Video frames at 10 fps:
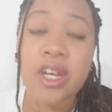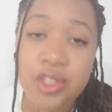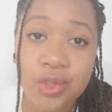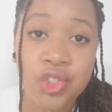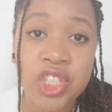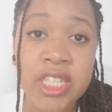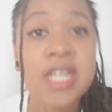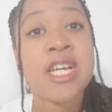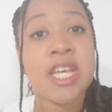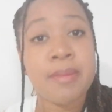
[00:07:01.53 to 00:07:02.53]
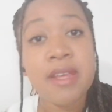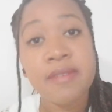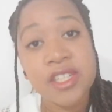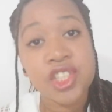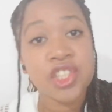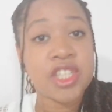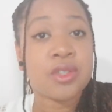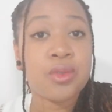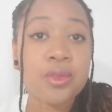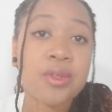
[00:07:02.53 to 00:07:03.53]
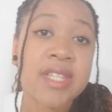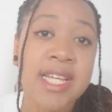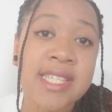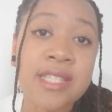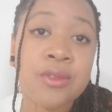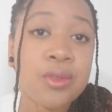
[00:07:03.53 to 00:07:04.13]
a changé, eh bien il va chercher d'autres tactiques,